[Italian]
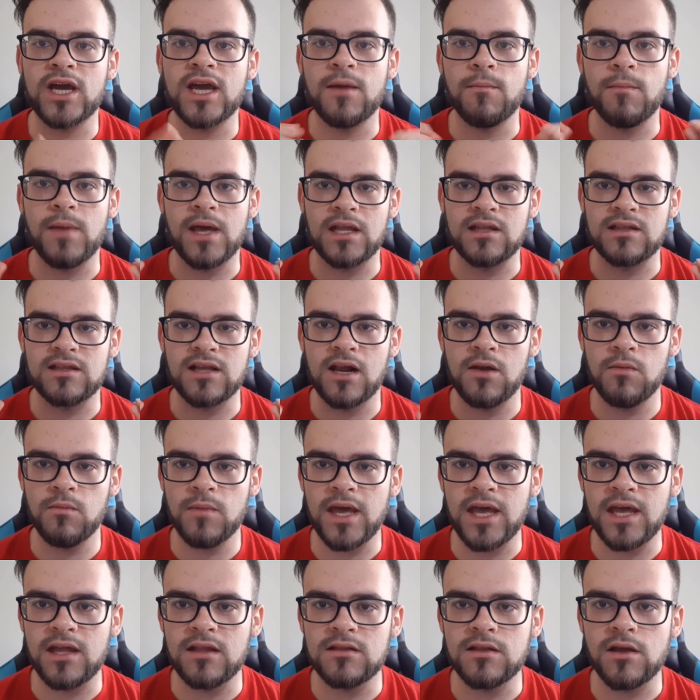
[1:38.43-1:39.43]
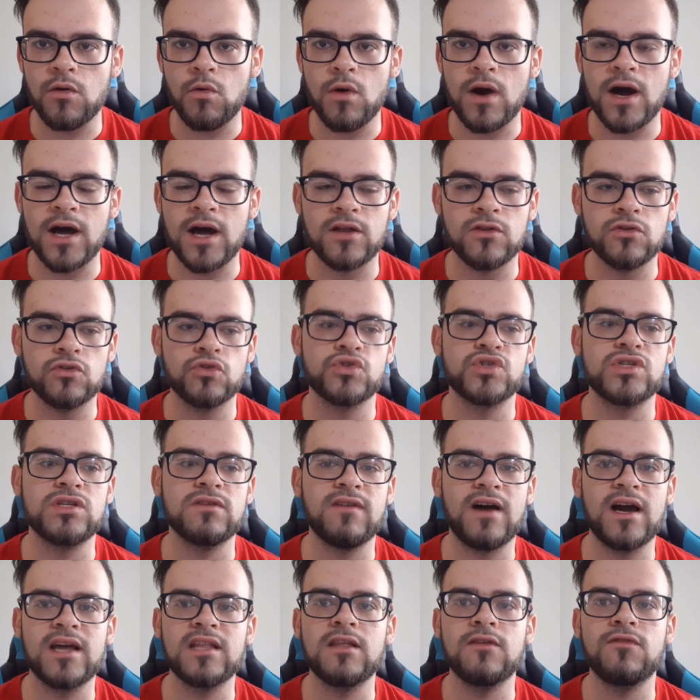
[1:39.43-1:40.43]
che mentalmente quando si
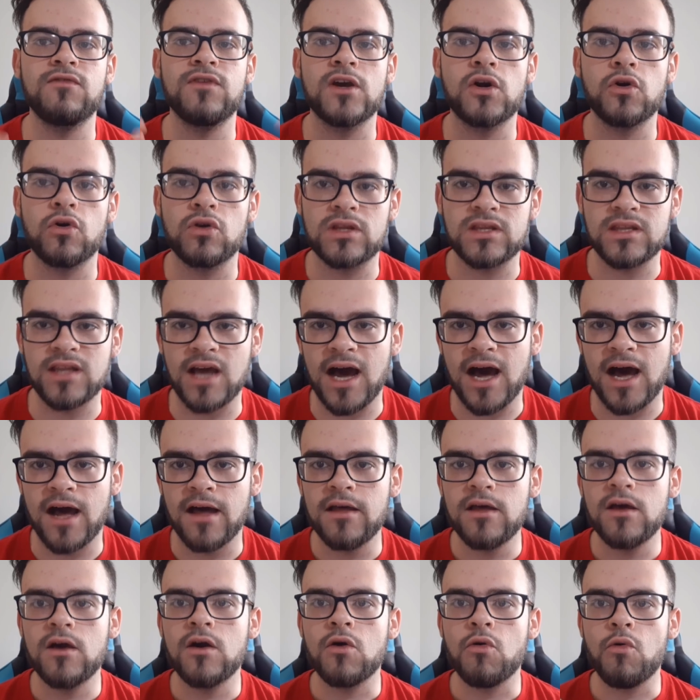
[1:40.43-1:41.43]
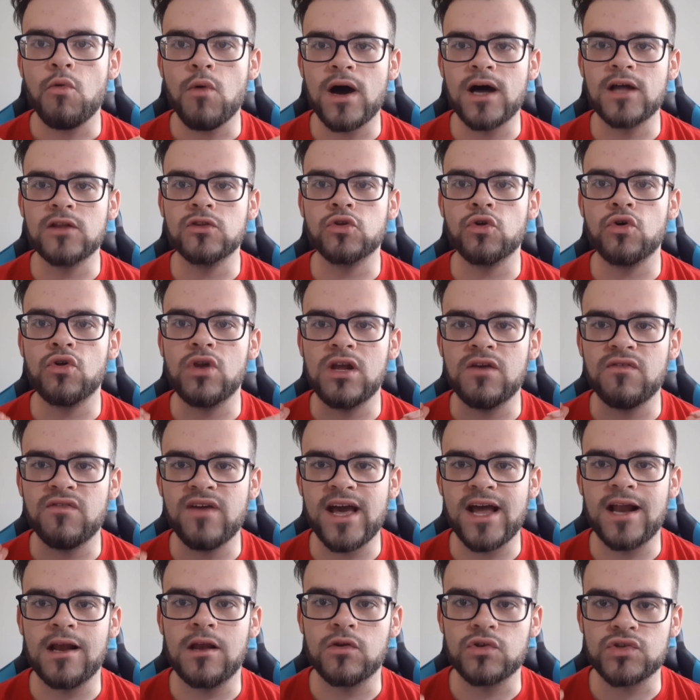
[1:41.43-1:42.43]
va in difficoltà, quando il
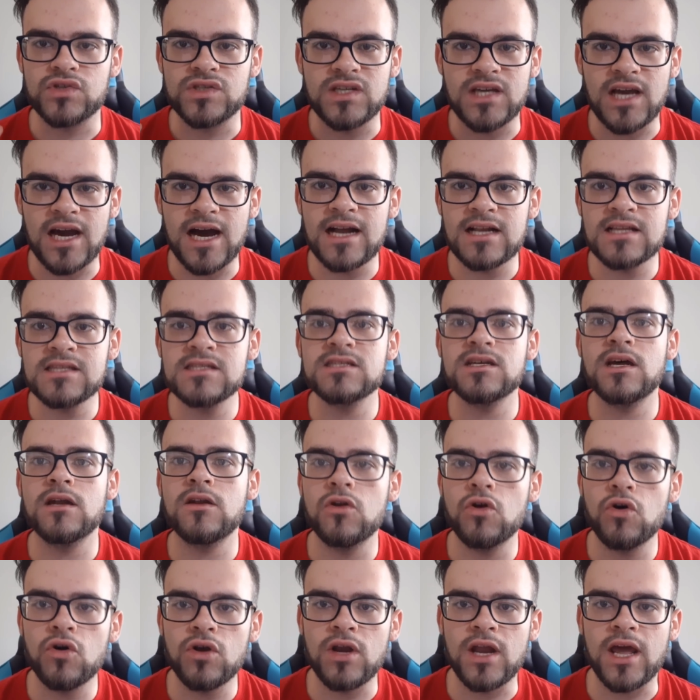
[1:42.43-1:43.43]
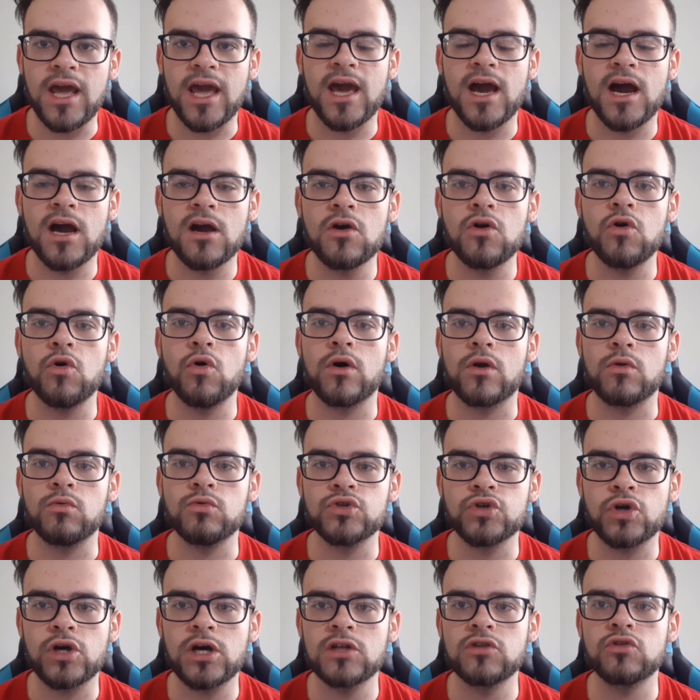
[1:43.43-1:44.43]
livello si alza, non è ancora un
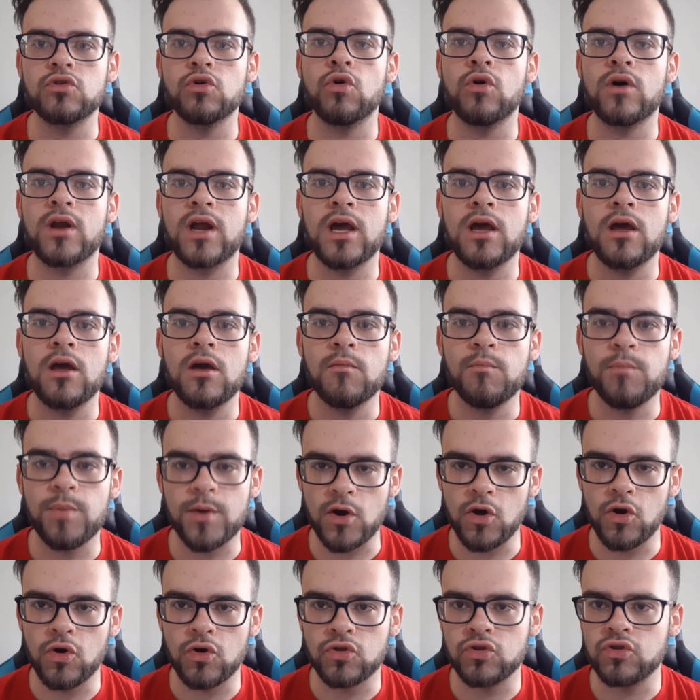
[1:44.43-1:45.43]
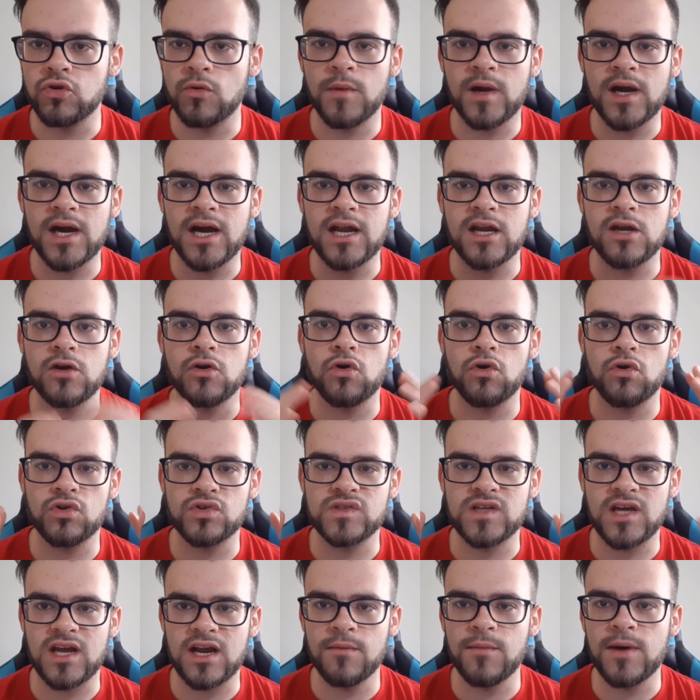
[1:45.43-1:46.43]
giocatore pronto, magari non lo
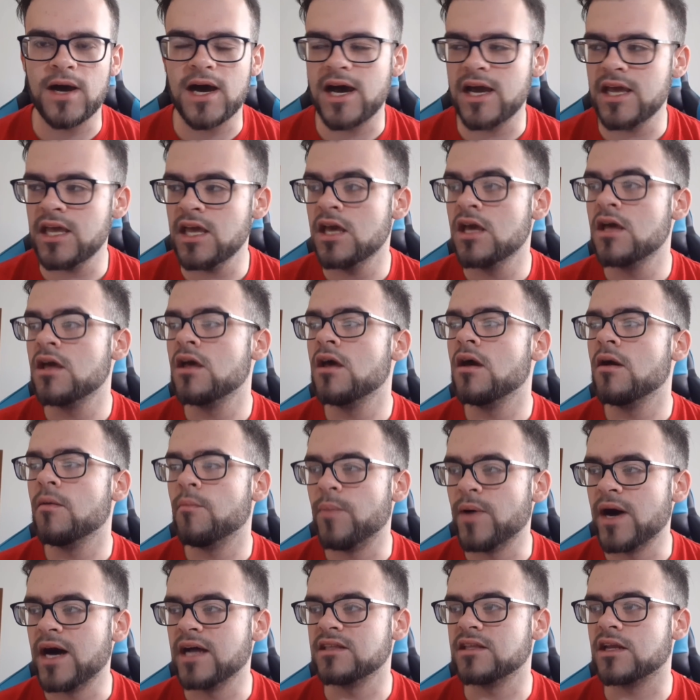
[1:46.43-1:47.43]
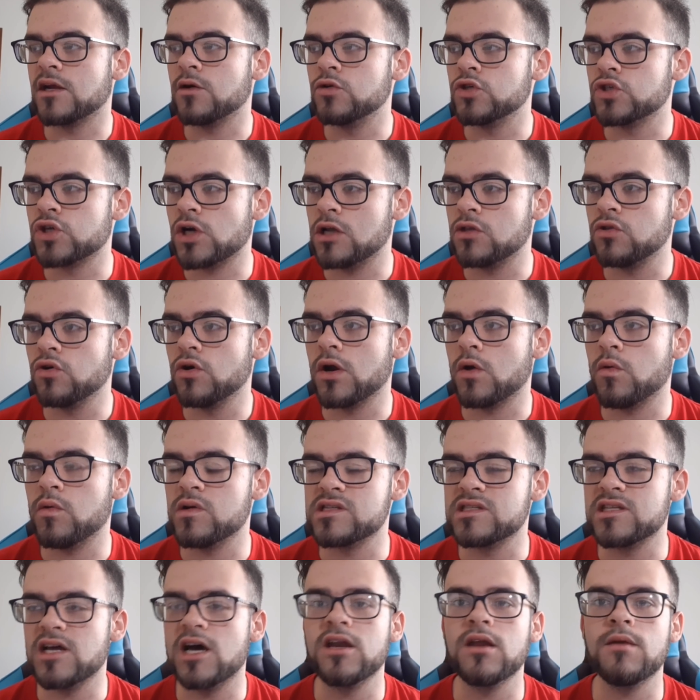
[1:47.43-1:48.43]
sarà mai. Patrick è un giocatore
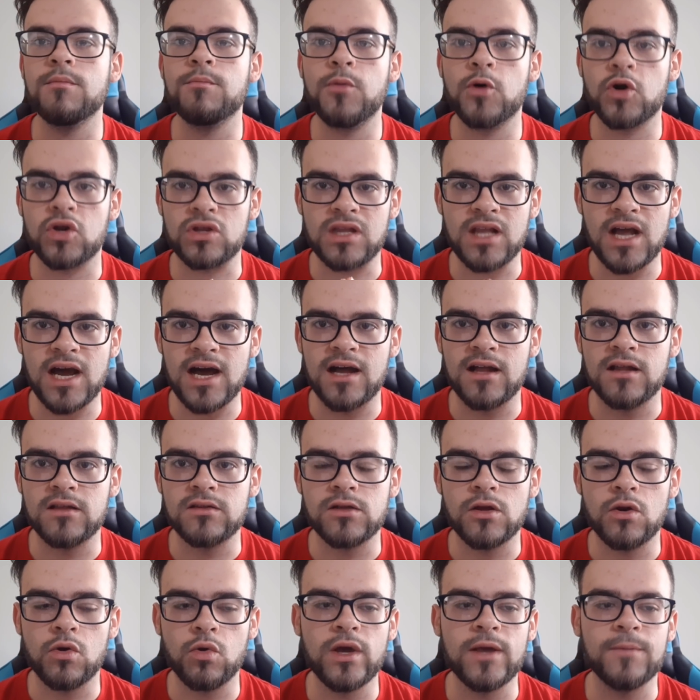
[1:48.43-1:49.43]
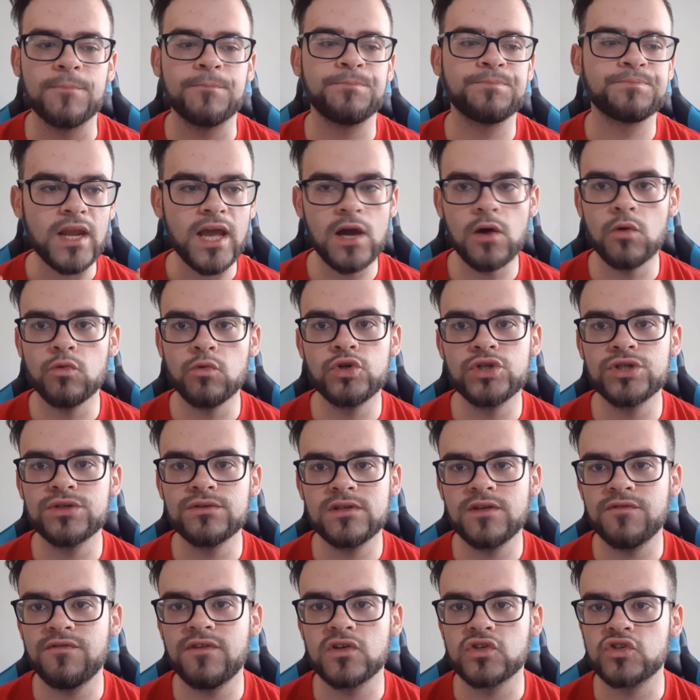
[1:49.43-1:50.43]
quest'anno importante, lui è un
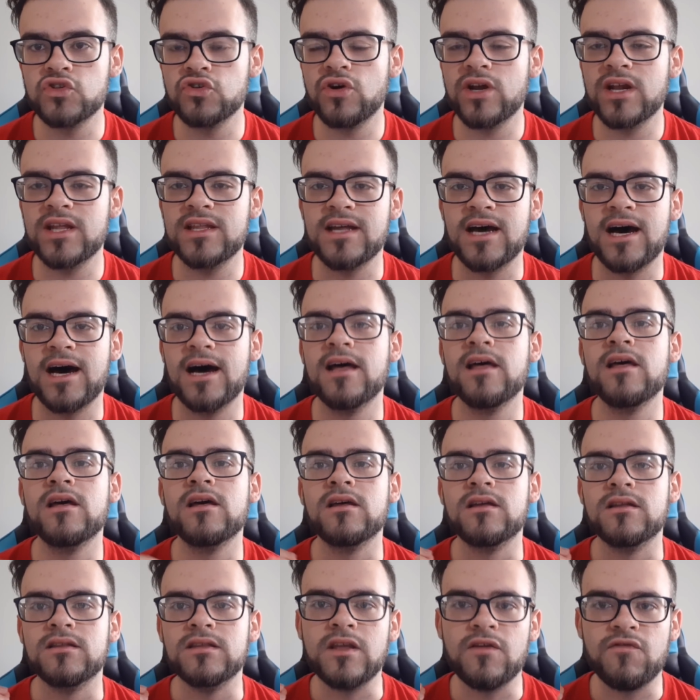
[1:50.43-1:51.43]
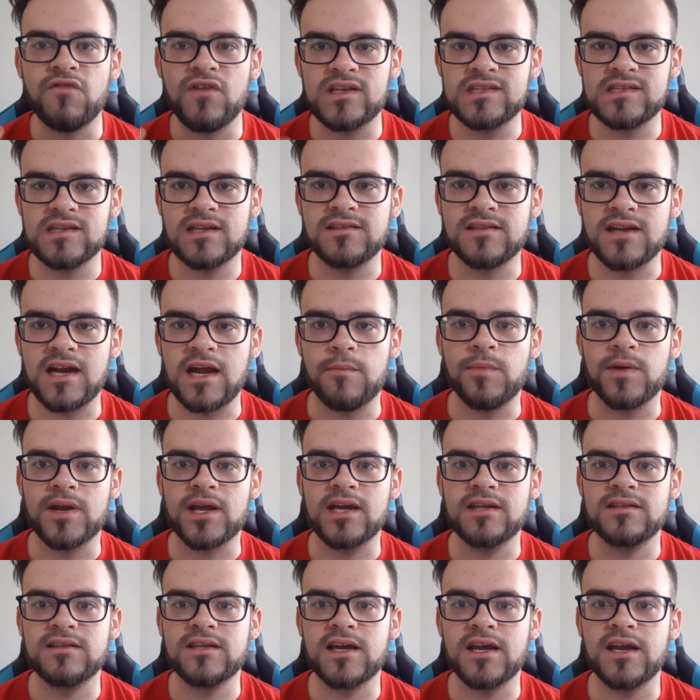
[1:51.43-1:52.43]
difensore da difesa 3
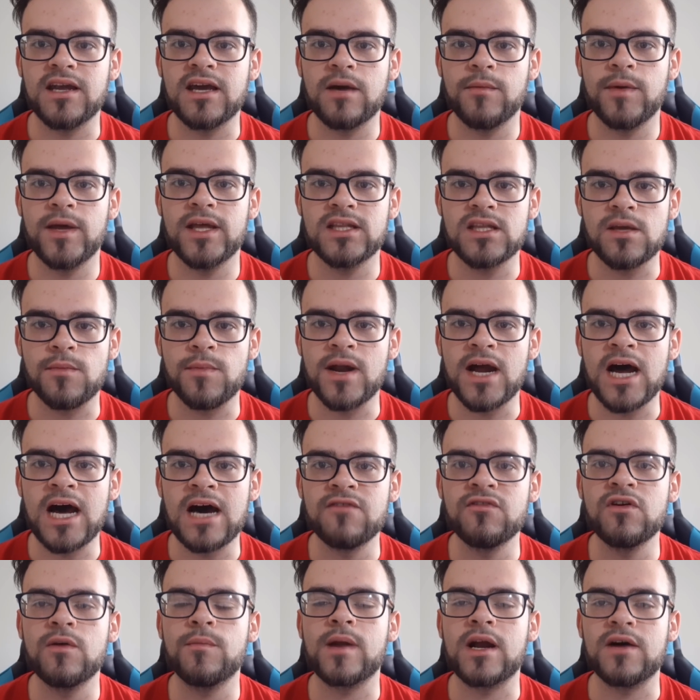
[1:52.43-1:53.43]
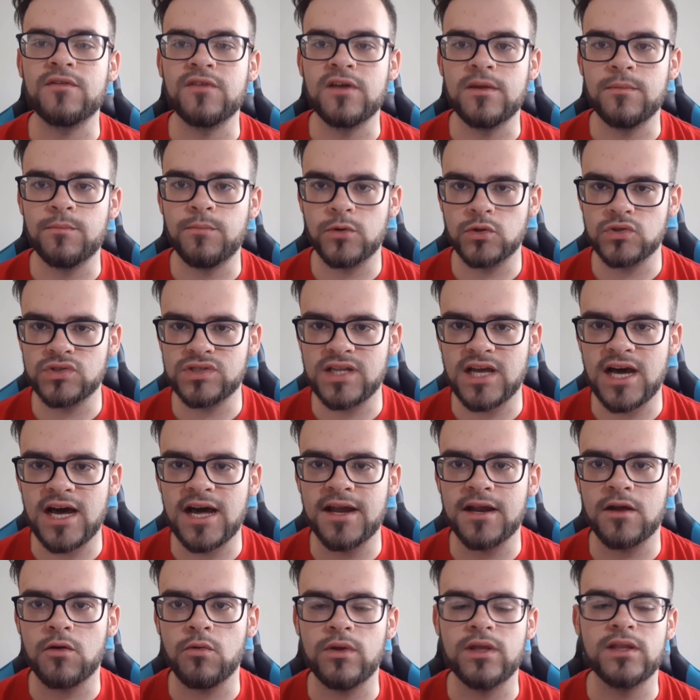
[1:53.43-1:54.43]
perché tecnicamente è bravo, è bravo a
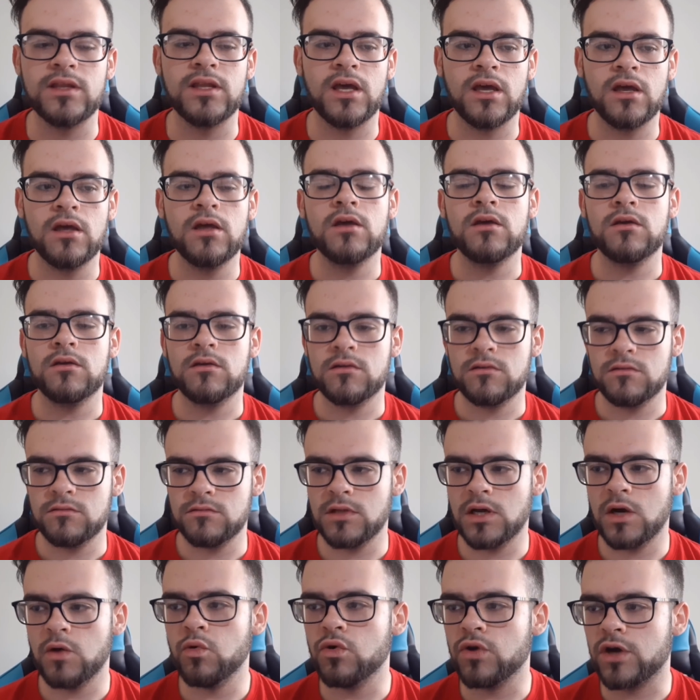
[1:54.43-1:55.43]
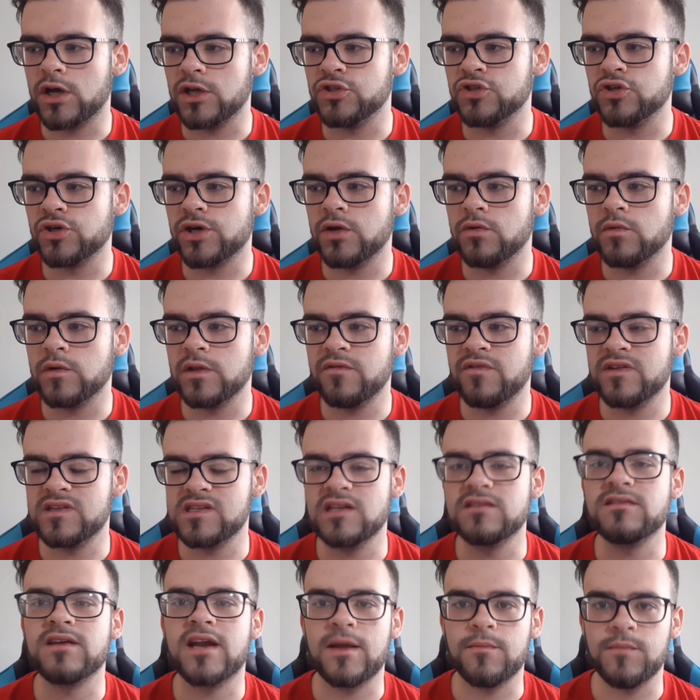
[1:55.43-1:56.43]
impostare, quindi da uno che gioca in una
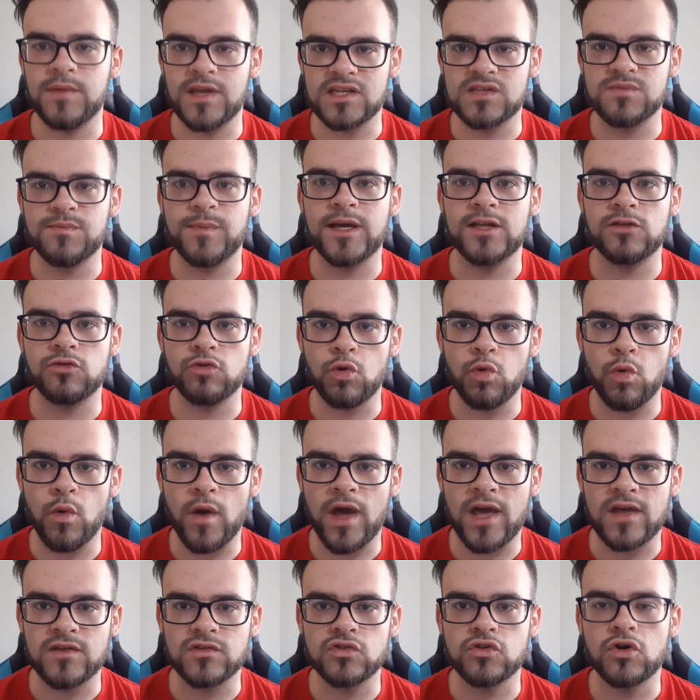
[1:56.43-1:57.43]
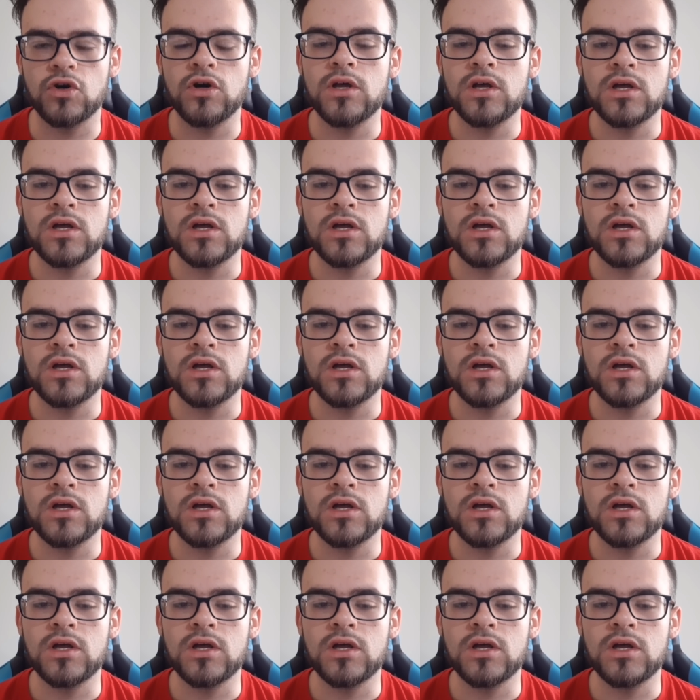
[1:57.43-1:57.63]
difesa 3 mi aspetto questo.